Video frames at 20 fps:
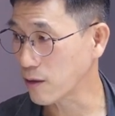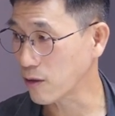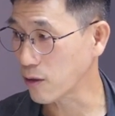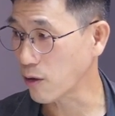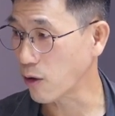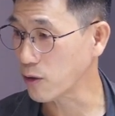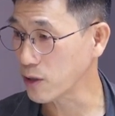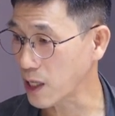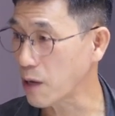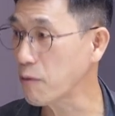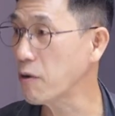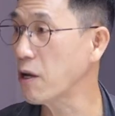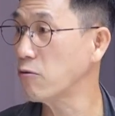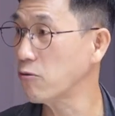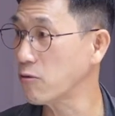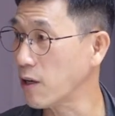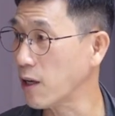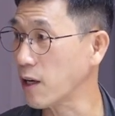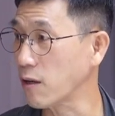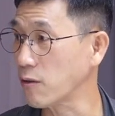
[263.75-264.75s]
거의
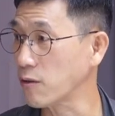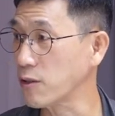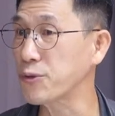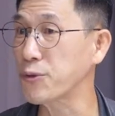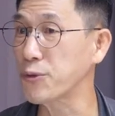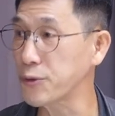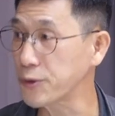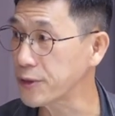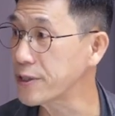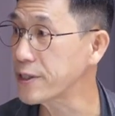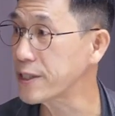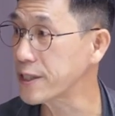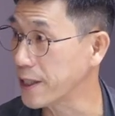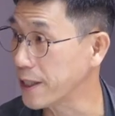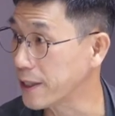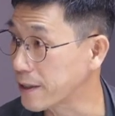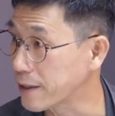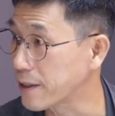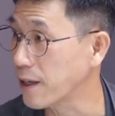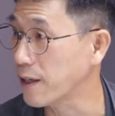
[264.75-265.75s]
사회국가라고 해서 소셜
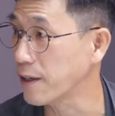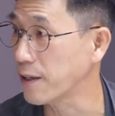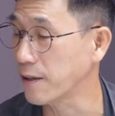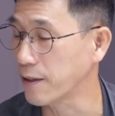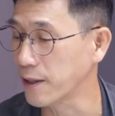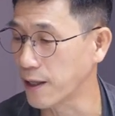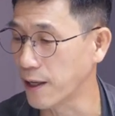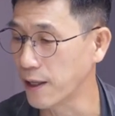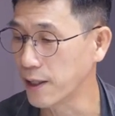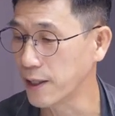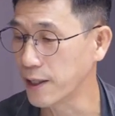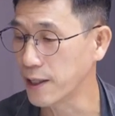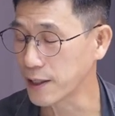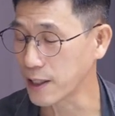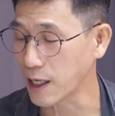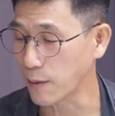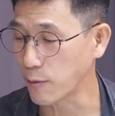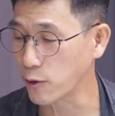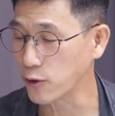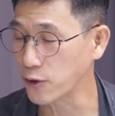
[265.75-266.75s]
스테이트라고 그러니까
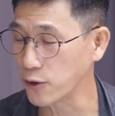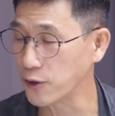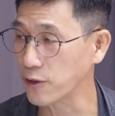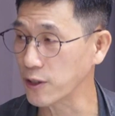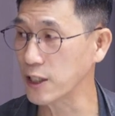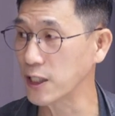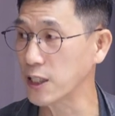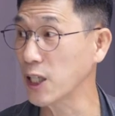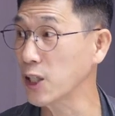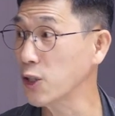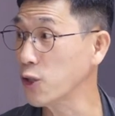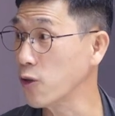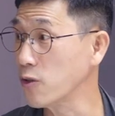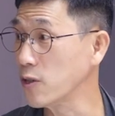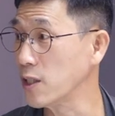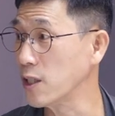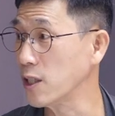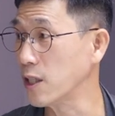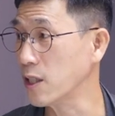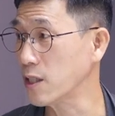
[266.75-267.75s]
자본주의적 시장
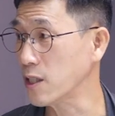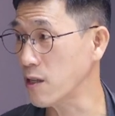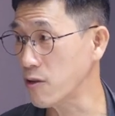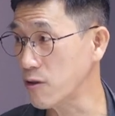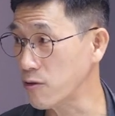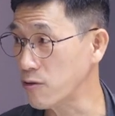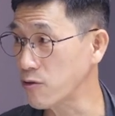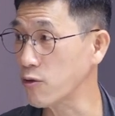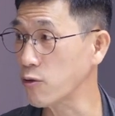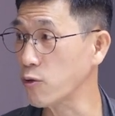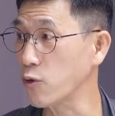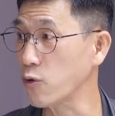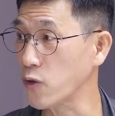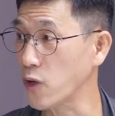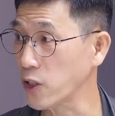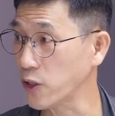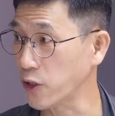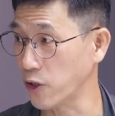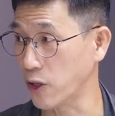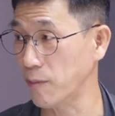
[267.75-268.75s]
경제에다 사회주의적
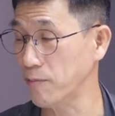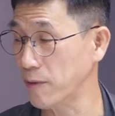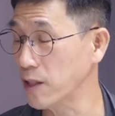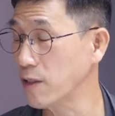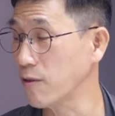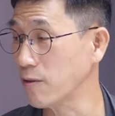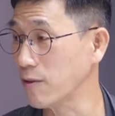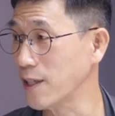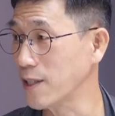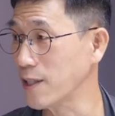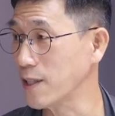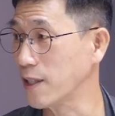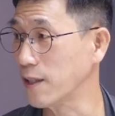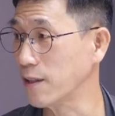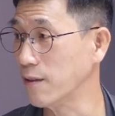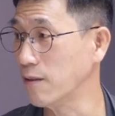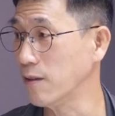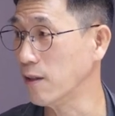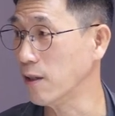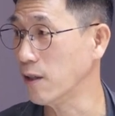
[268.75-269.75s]
요소가 결합된
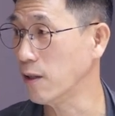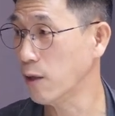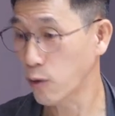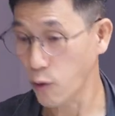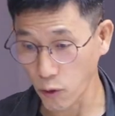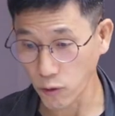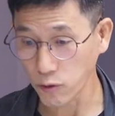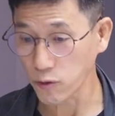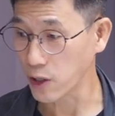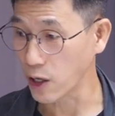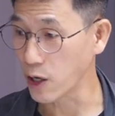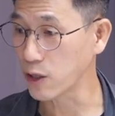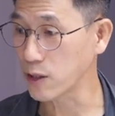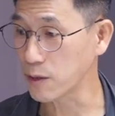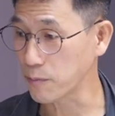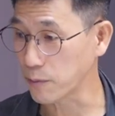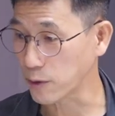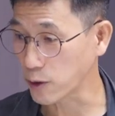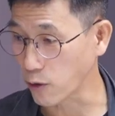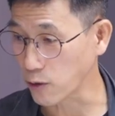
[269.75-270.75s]
형태잖아요. 거기도
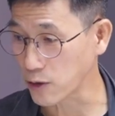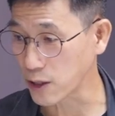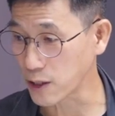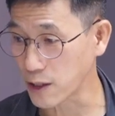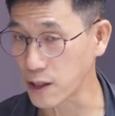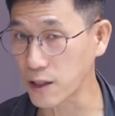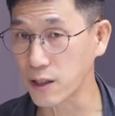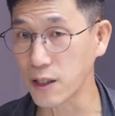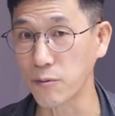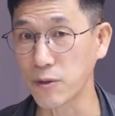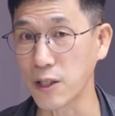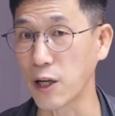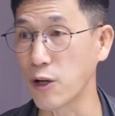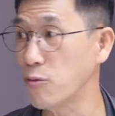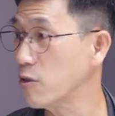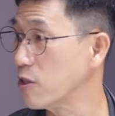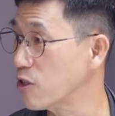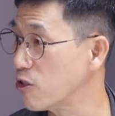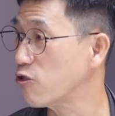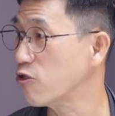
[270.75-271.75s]
정치 시스템
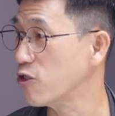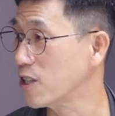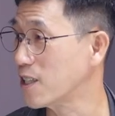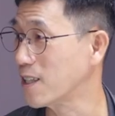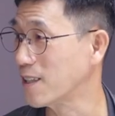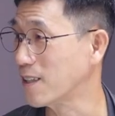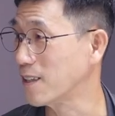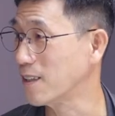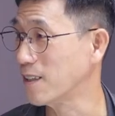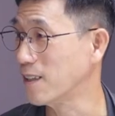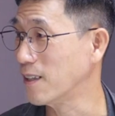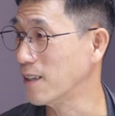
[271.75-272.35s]
자유민주주의잖아요.